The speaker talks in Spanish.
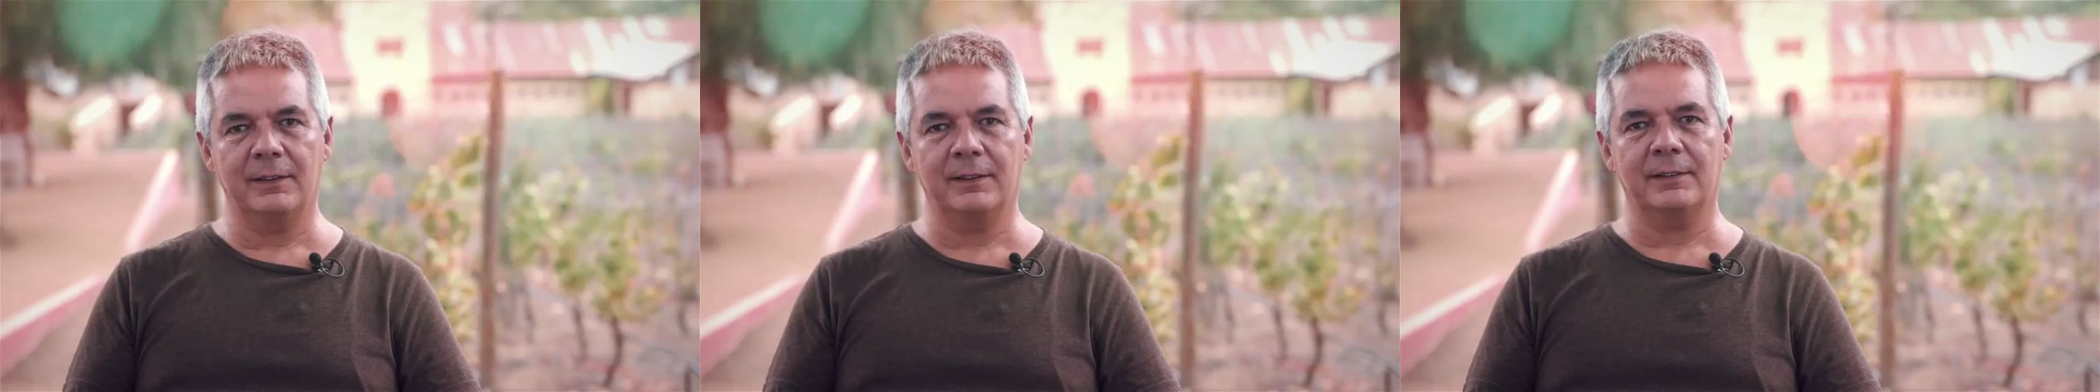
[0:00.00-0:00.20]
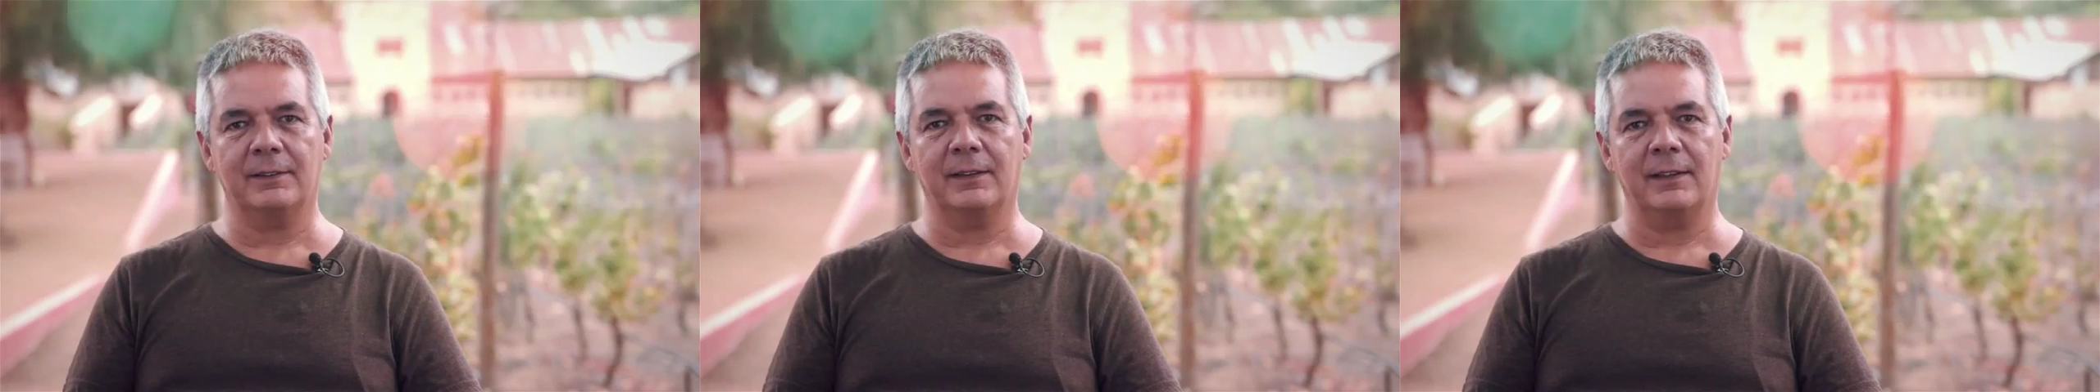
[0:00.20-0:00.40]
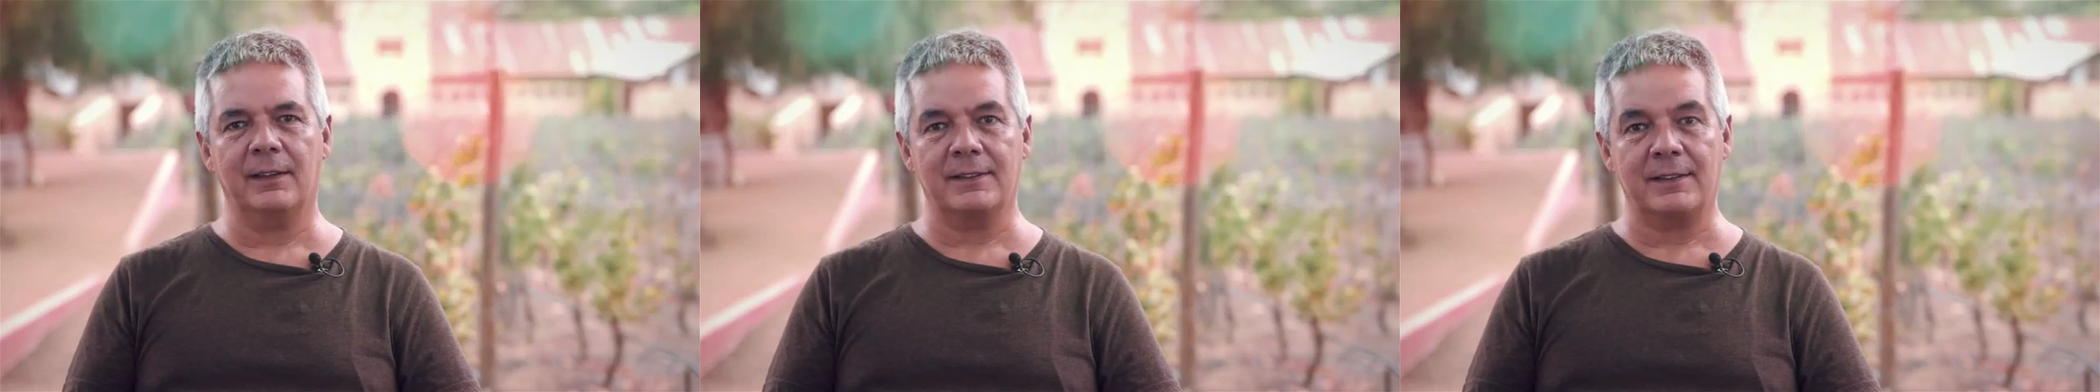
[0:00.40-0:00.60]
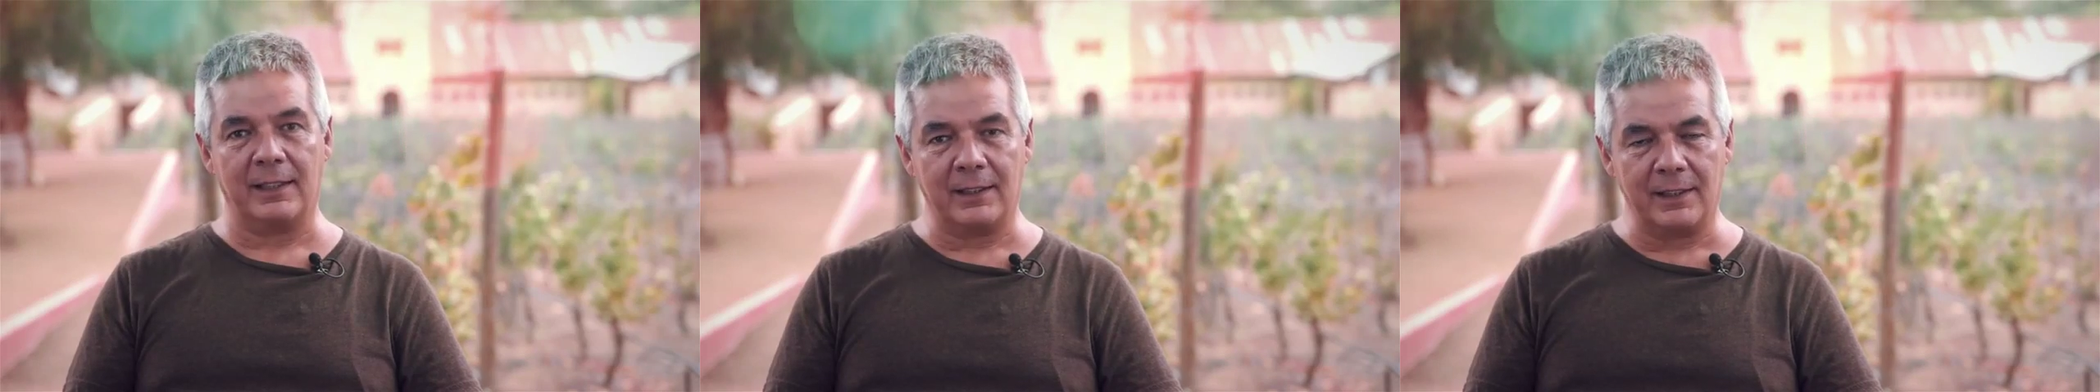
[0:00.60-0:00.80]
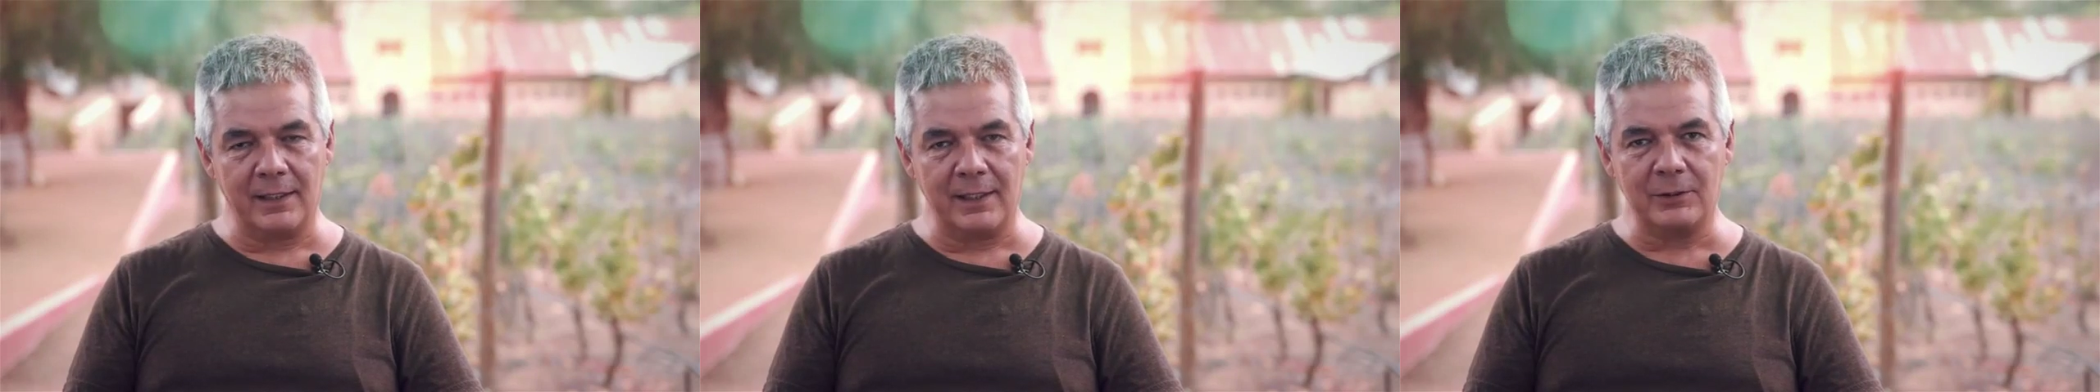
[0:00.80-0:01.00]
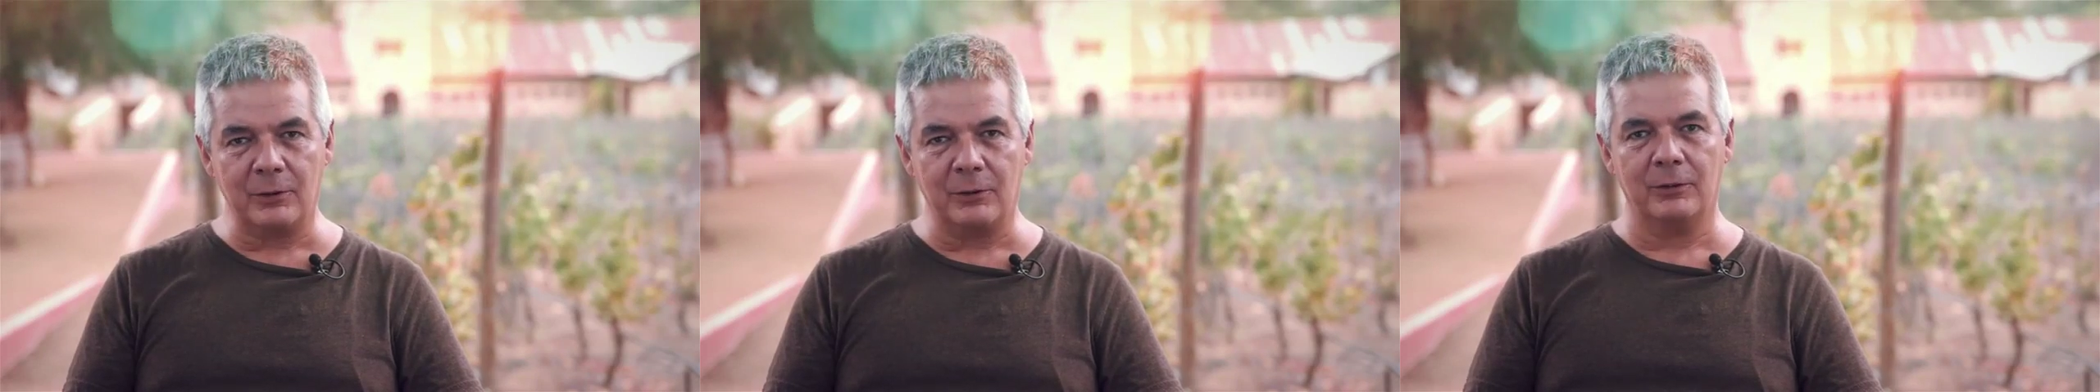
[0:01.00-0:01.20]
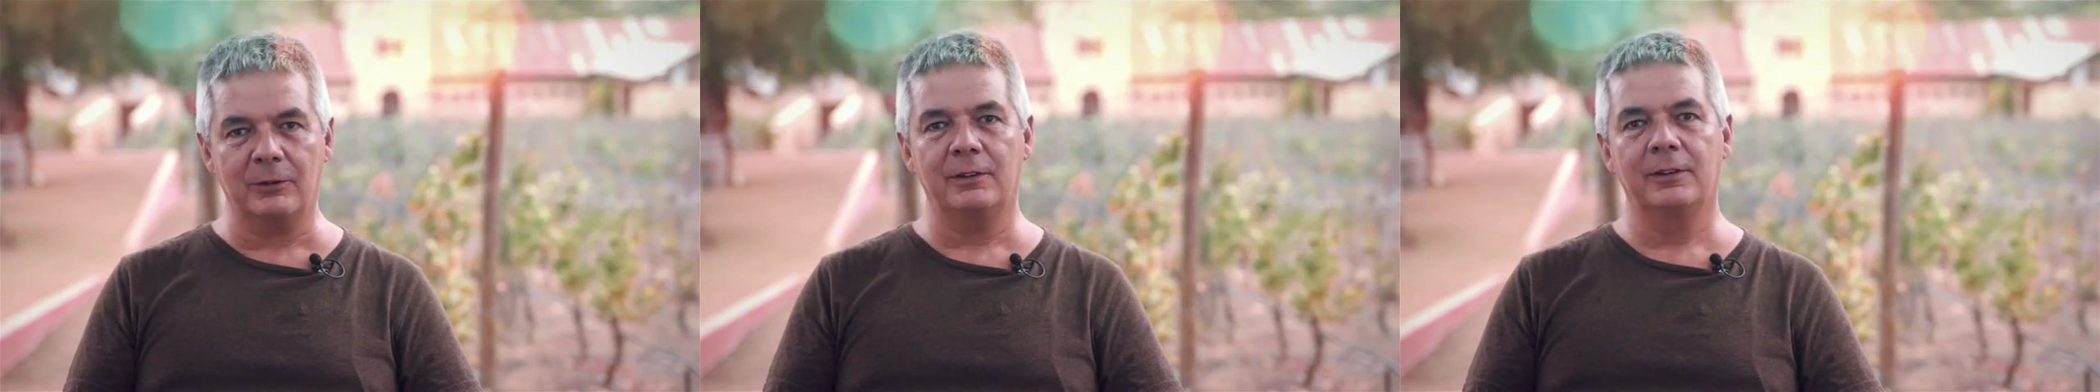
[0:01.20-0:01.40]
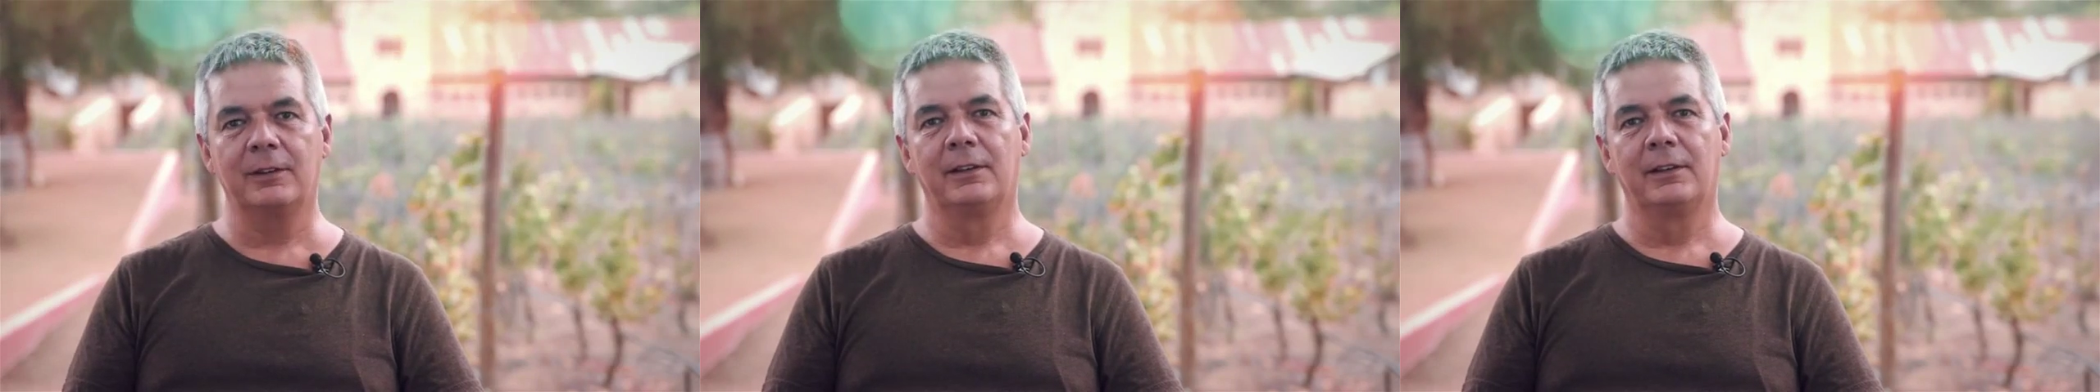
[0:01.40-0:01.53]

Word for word: este, les agradezco